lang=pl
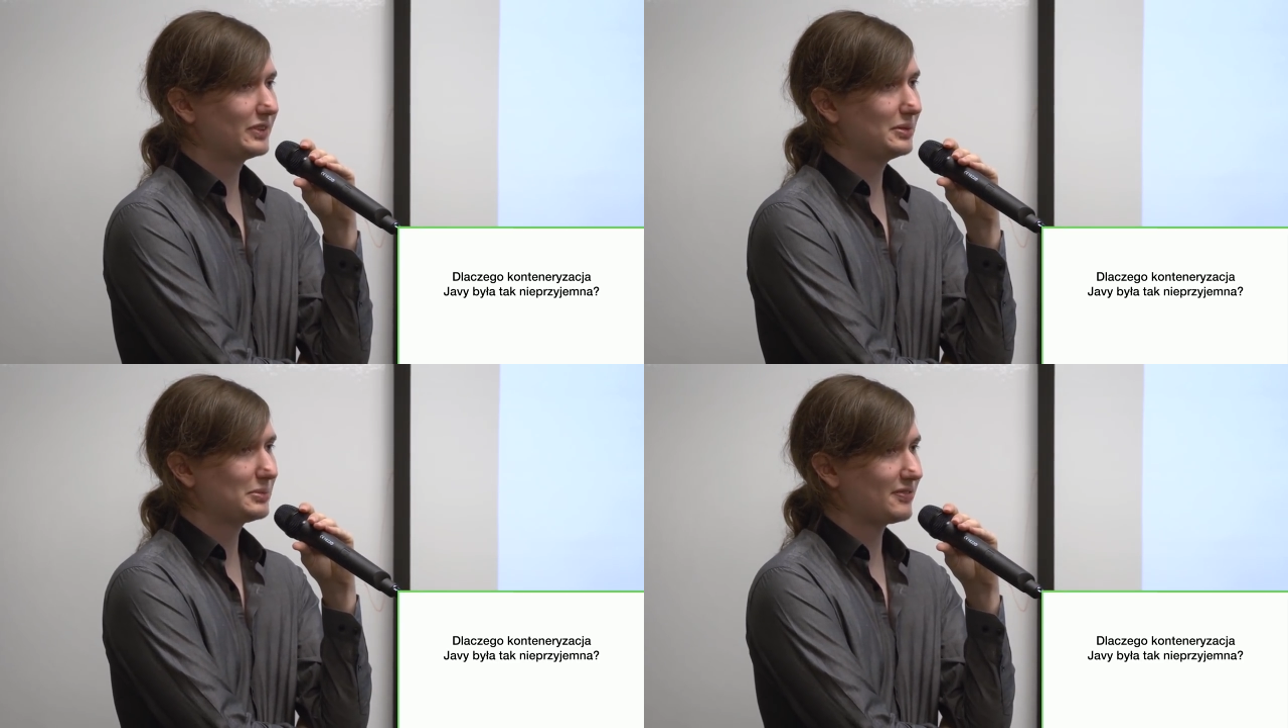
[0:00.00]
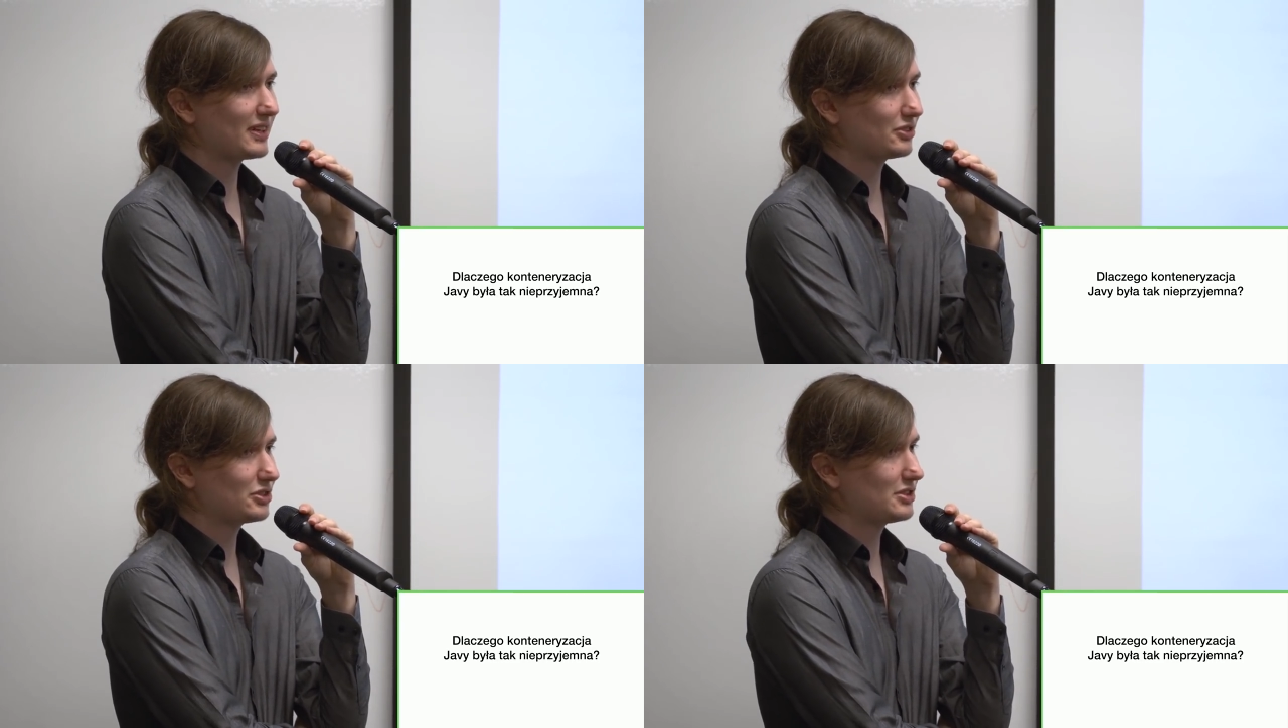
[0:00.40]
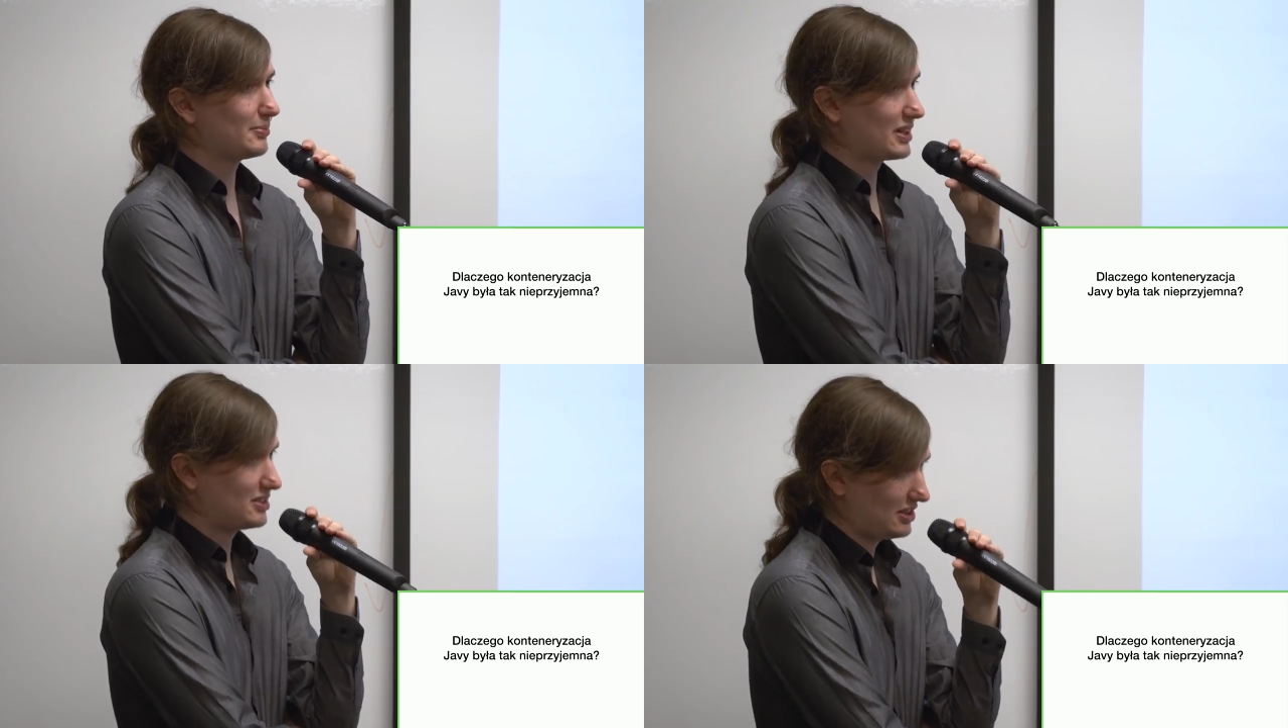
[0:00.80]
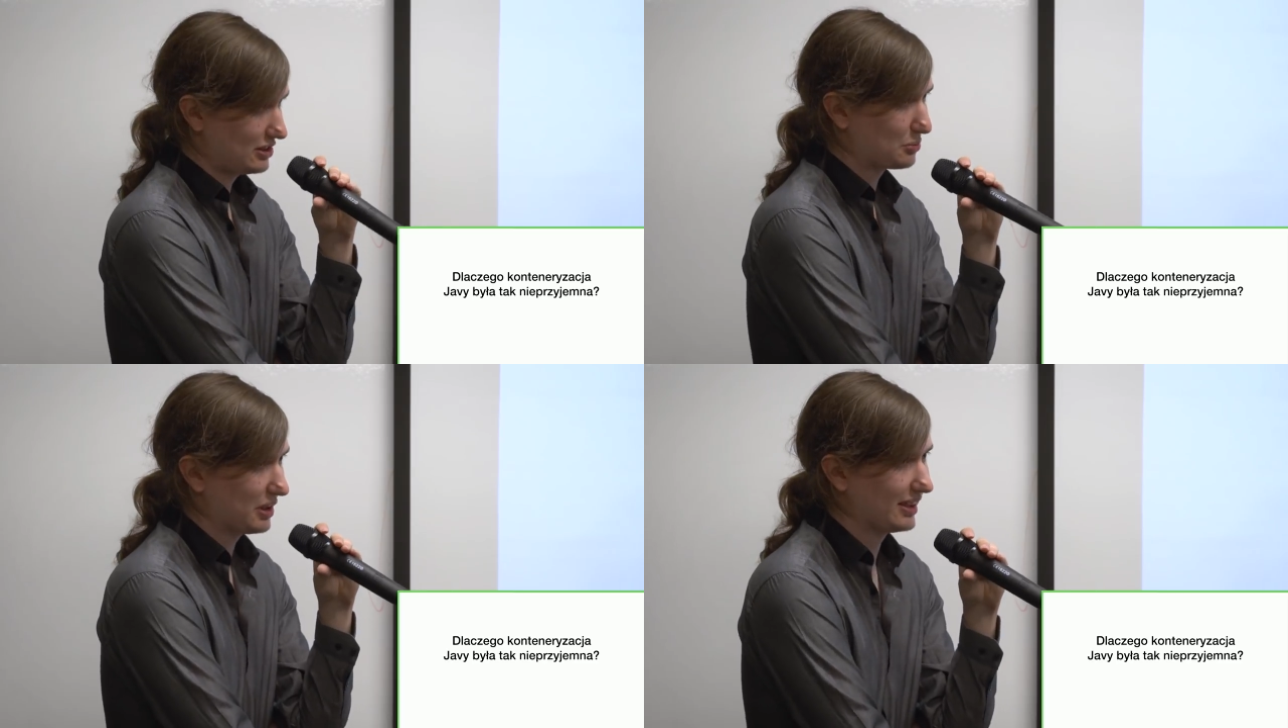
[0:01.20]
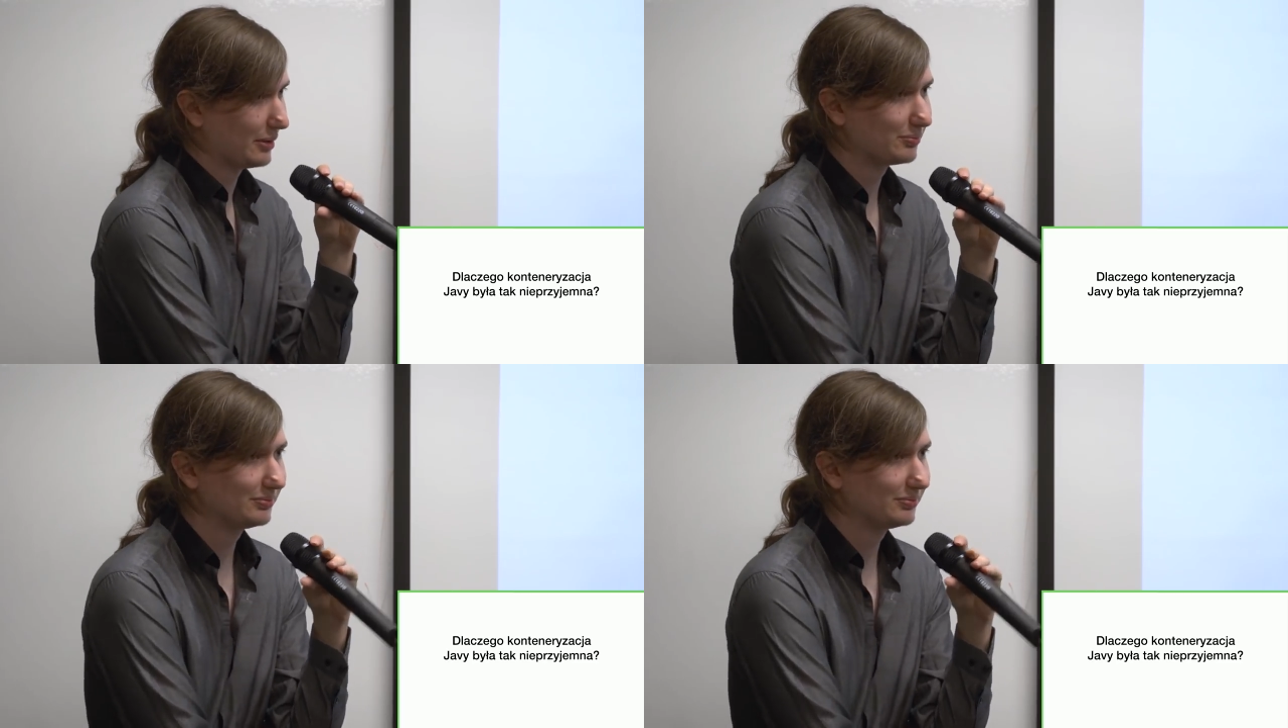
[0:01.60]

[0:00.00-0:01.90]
tym te wartości są bardziej niedokładne.